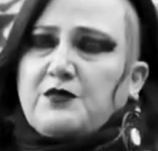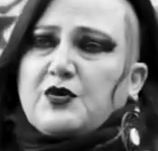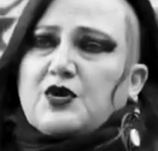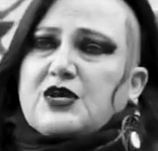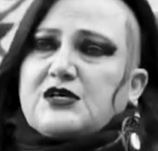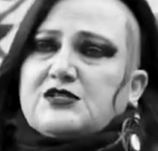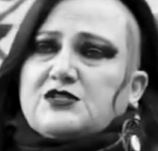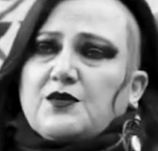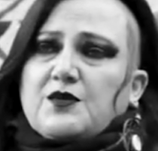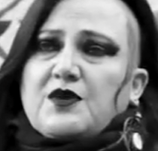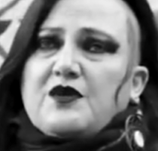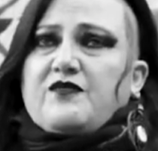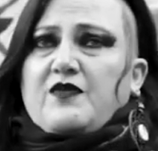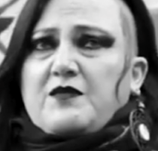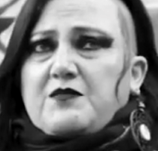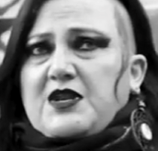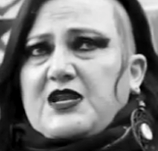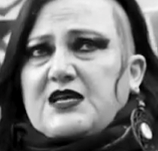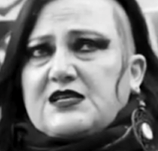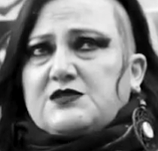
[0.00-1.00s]
porque sobre el
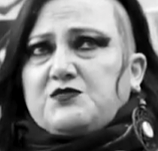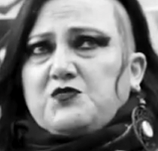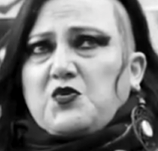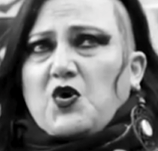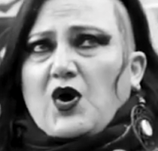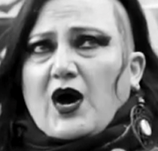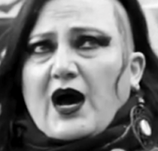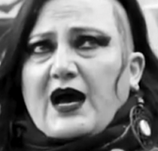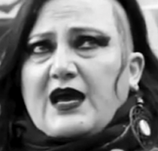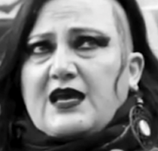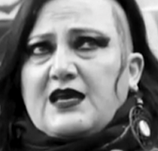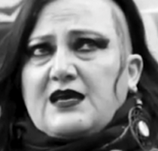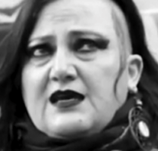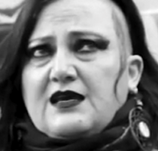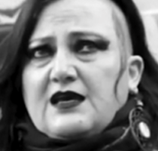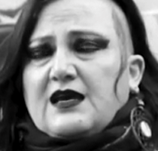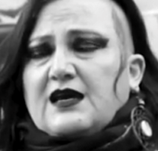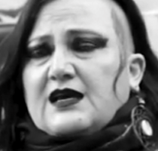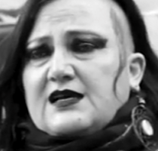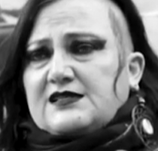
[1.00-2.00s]
feminismo
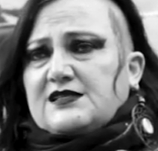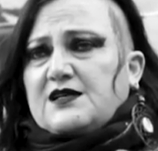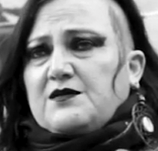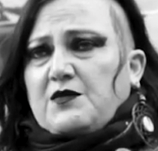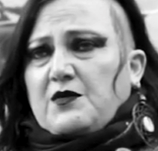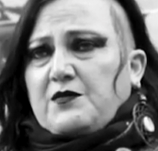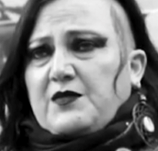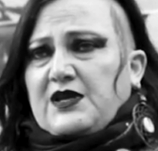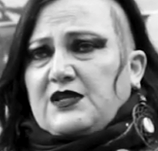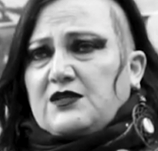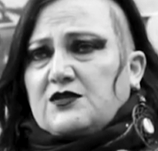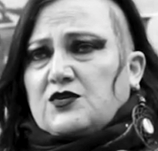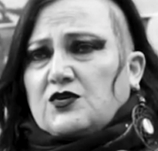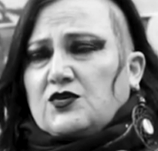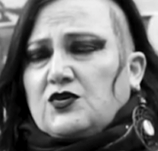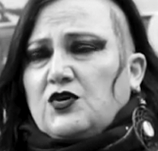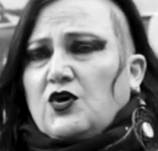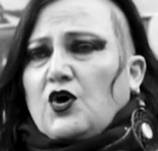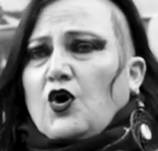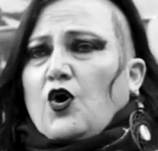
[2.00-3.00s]
hay en este momento